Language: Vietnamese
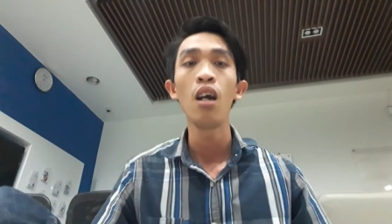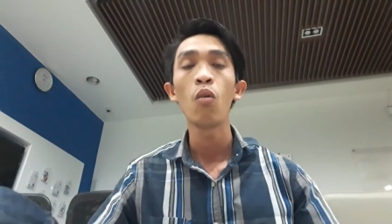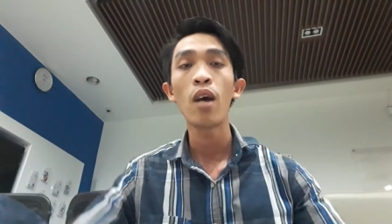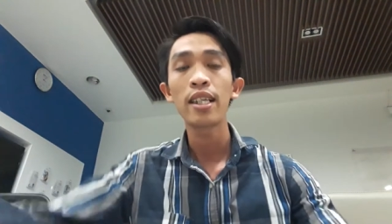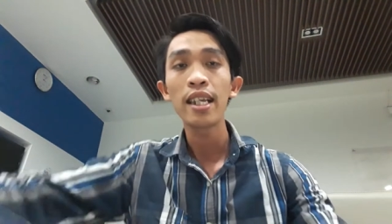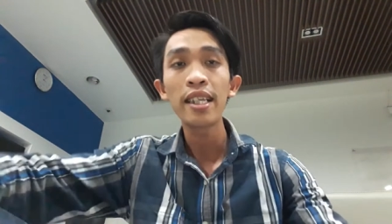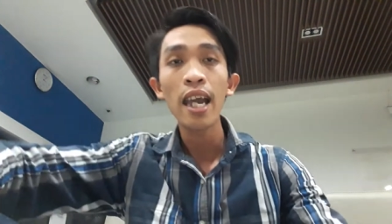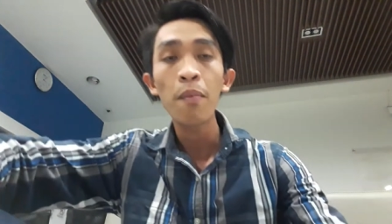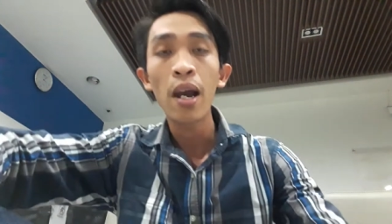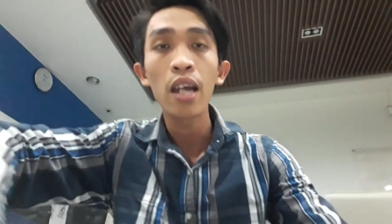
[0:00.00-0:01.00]
và trên
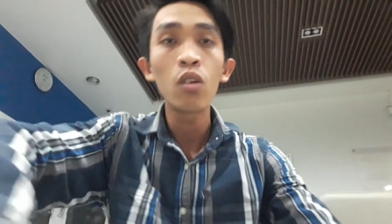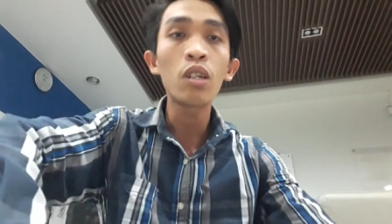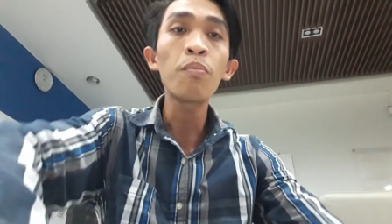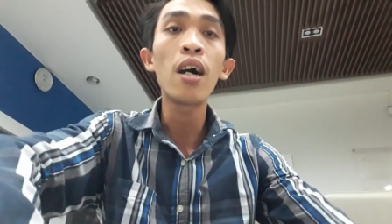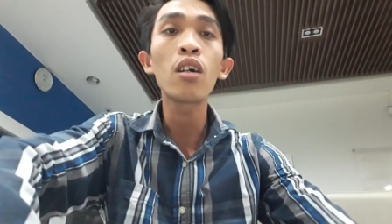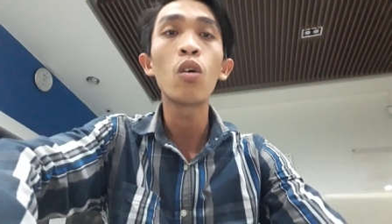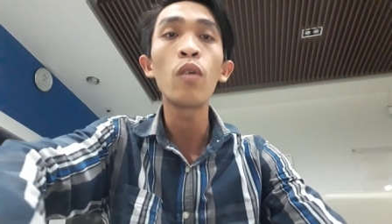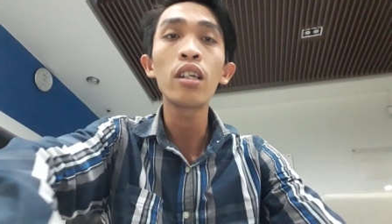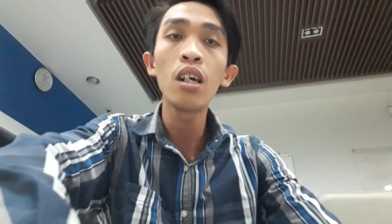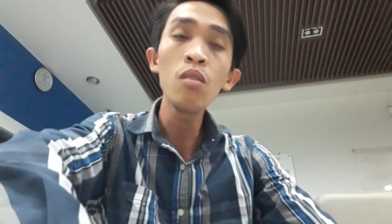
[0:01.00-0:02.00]
trang mà youtuber của
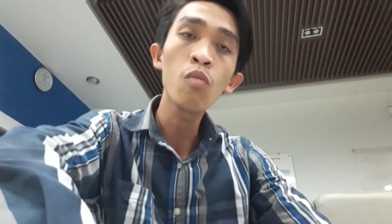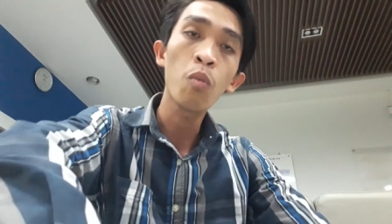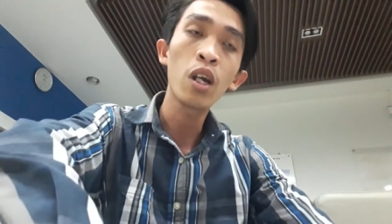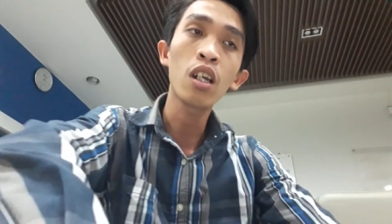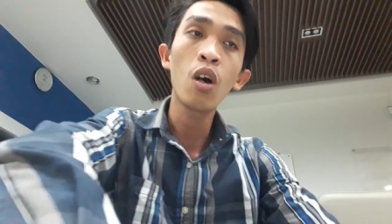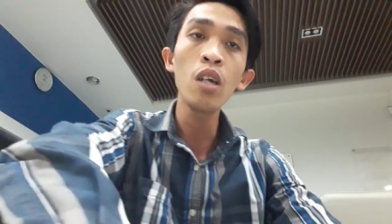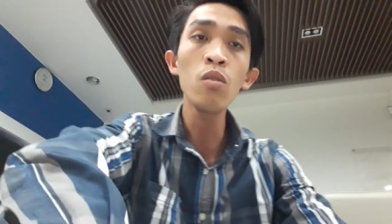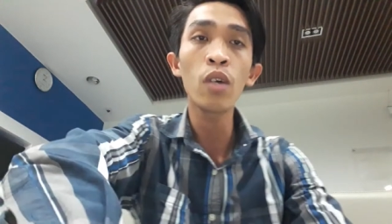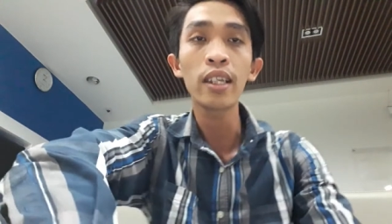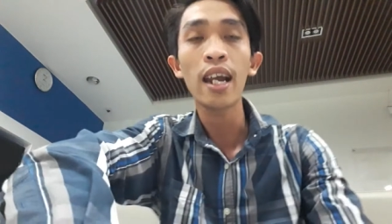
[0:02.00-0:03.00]
Nguyễn Tuấn một buổi tối
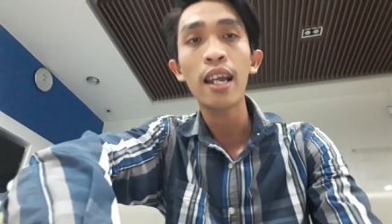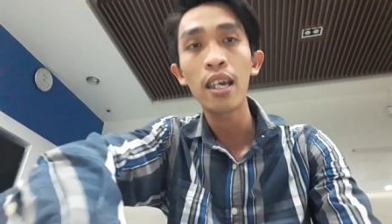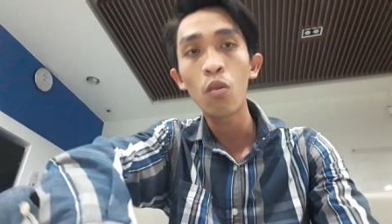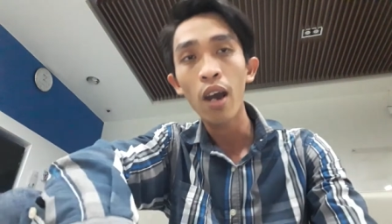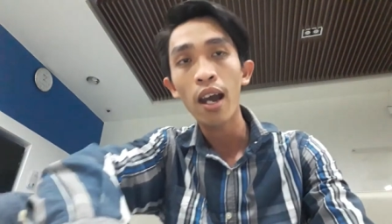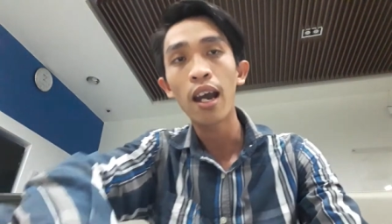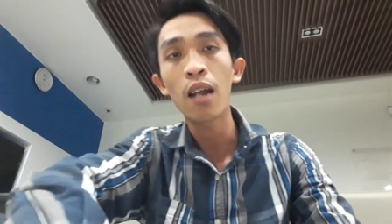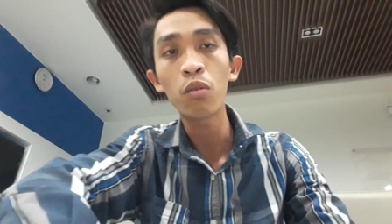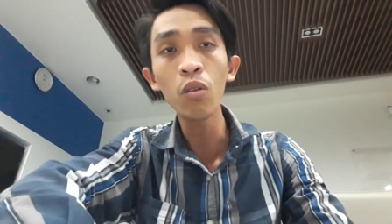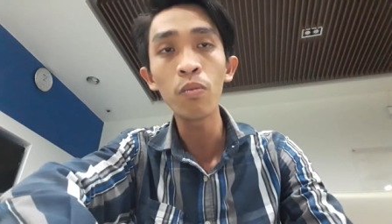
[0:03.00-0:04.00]
và tràn đầy và hạnh
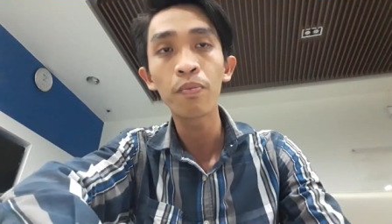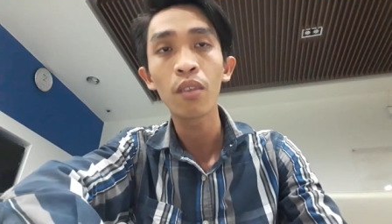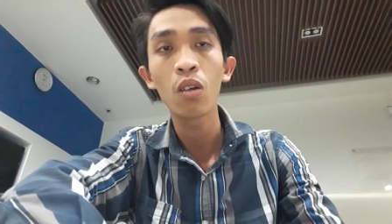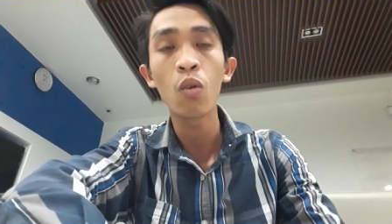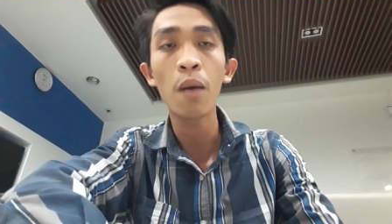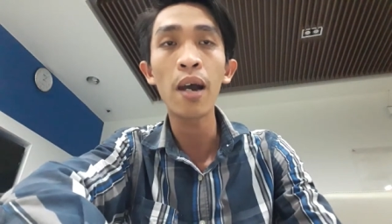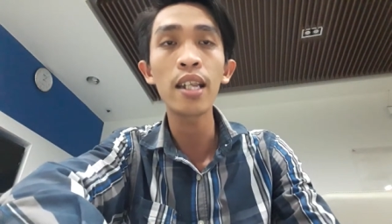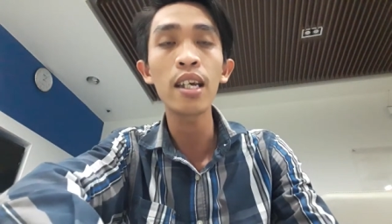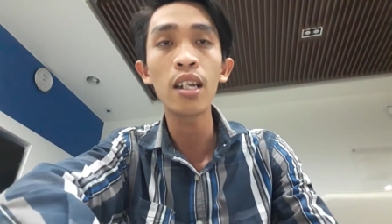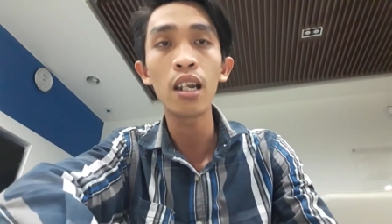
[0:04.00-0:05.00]
phúc và bên
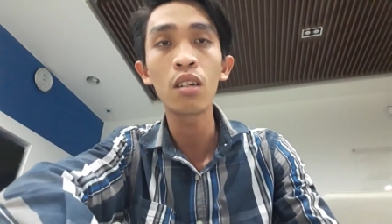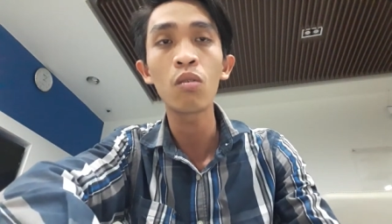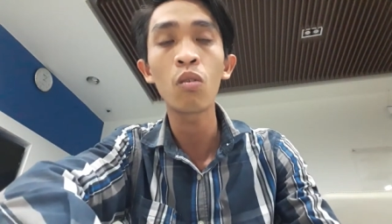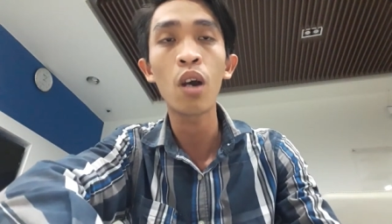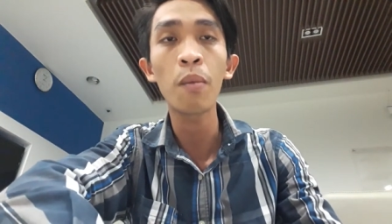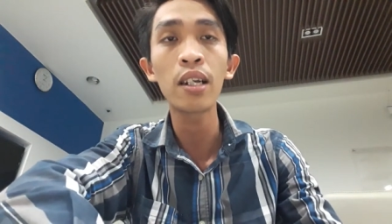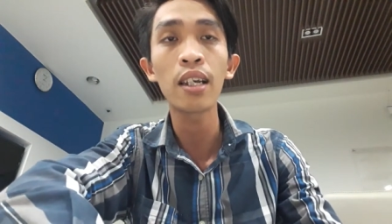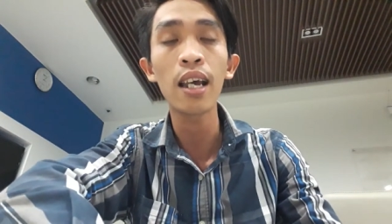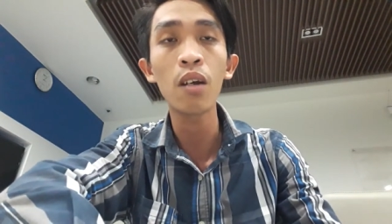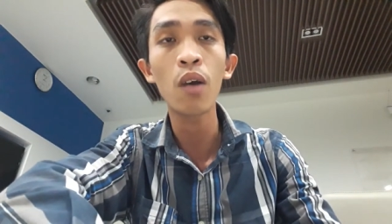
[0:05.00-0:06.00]
gia đình và bên người
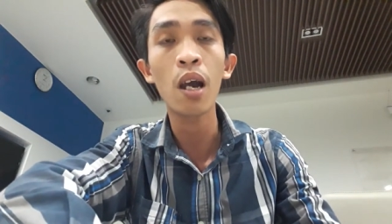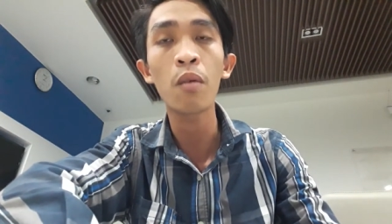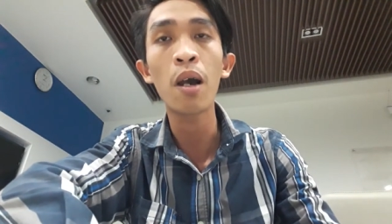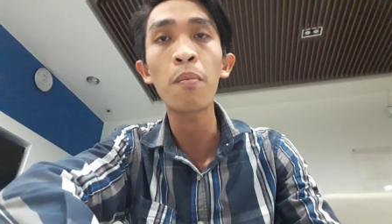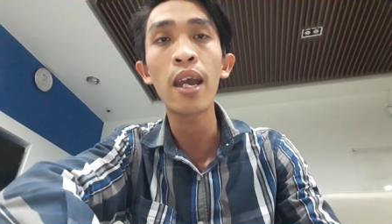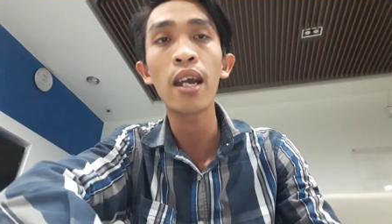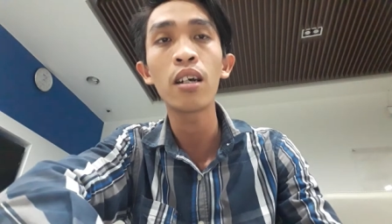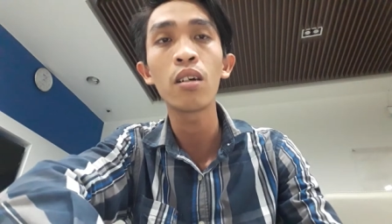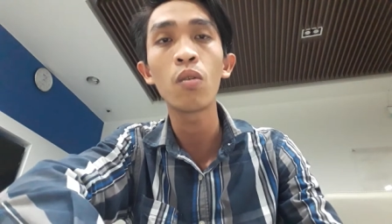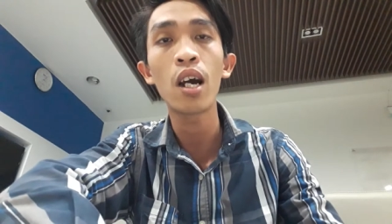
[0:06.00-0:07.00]
thân và bạn bè
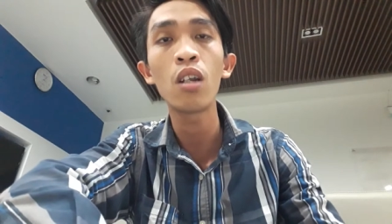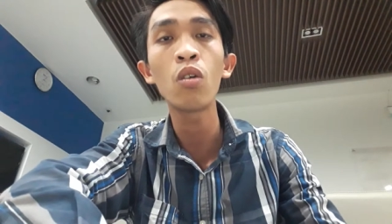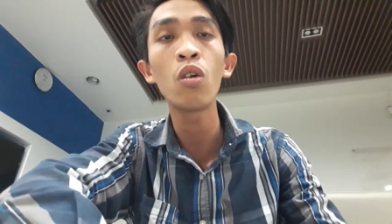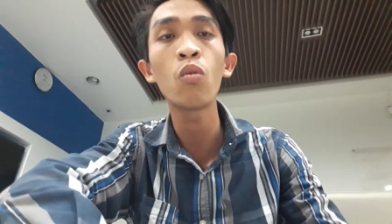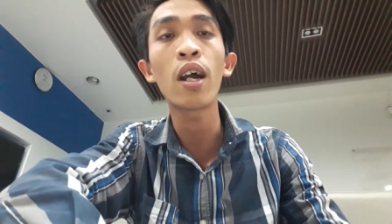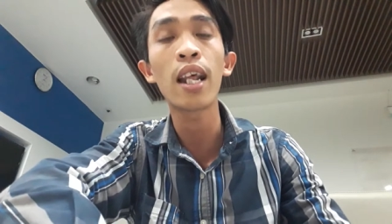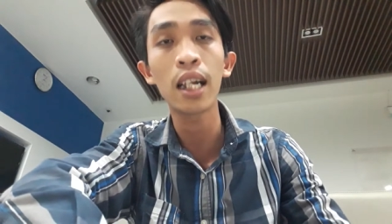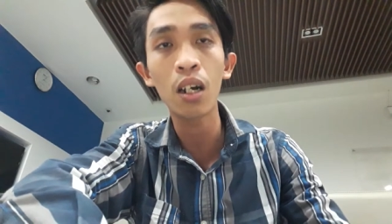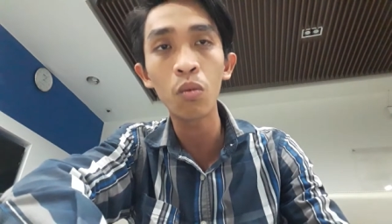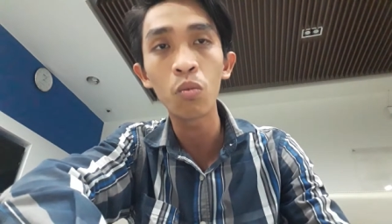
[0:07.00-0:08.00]
và luôn luôn và thành
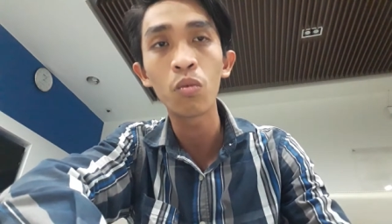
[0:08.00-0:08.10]
công